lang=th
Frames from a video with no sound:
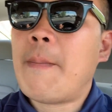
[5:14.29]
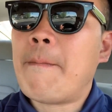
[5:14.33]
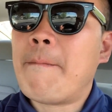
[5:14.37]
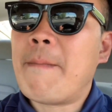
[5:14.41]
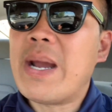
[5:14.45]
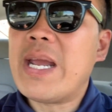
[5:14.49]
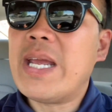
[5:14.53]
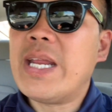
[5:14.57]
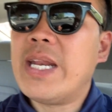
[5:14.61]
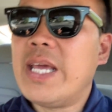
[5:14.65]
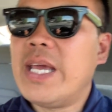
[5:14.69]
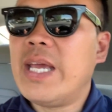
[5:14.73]

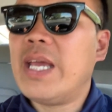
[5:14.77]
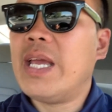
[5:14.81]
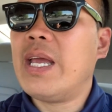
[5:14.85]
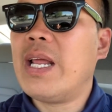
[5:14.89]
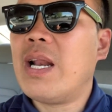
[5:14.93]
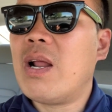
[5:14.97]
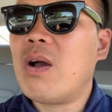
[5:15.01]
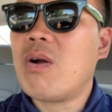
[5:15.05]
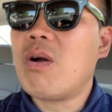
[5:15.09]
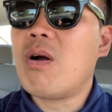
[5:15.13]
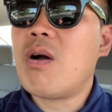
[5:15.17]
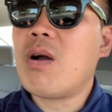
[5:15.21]
ไม่ดี
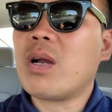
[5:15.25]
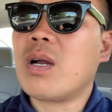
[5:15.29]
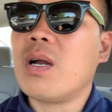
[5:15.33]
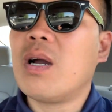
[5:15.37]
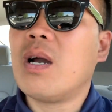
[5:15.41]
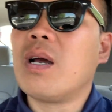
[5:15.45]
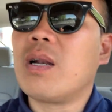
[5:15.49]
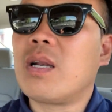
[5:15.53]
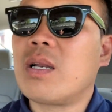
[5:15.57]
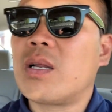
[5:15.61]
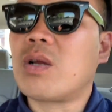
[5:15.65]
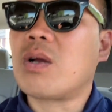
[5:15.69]
แล้วก็
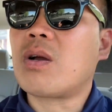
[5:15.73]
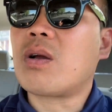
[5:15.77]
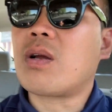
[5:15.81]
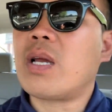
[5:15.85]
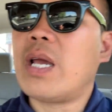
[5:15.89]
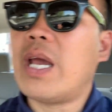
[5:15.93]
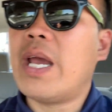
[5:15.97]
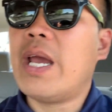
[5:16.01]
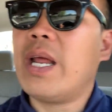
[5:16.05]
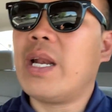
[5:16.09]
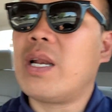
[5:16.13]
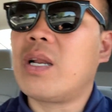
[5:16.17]
เกิด
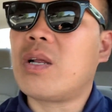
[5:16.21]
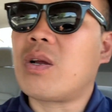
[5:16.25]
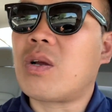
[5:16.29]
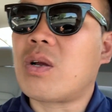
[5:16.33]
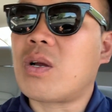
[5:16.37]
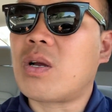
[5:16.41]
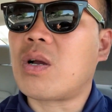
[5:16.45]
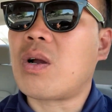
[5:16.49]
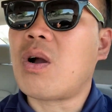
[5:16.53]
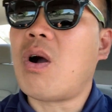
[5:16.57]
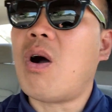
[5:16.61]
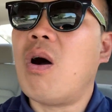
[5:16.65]
เหต
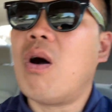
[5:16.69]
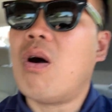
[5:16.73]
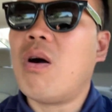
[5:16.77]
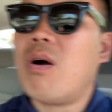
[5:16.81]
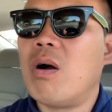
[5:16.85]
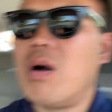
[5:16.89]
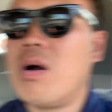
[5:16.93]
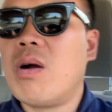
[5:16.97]
ก่อ